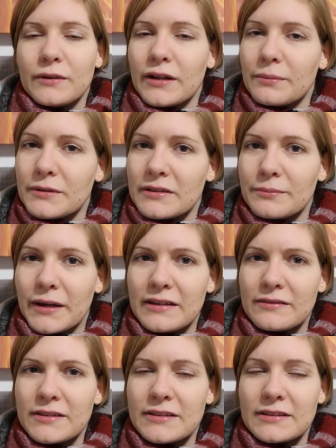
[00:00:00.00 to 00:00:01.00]
und habe das
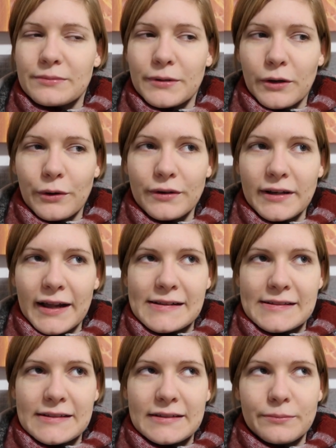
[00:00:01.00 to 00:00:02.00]
meines Wissens begonnen,
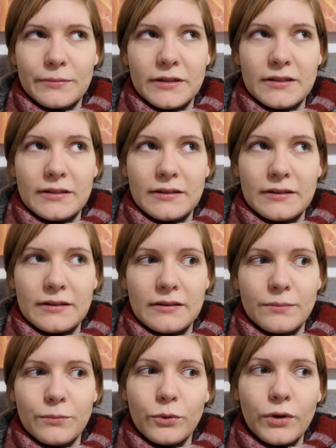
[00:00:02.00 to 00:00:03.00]
als ich mit
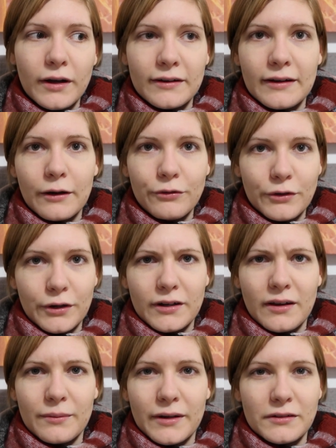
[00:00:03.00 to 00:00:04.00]
dem Buchhandel aufgehört habe.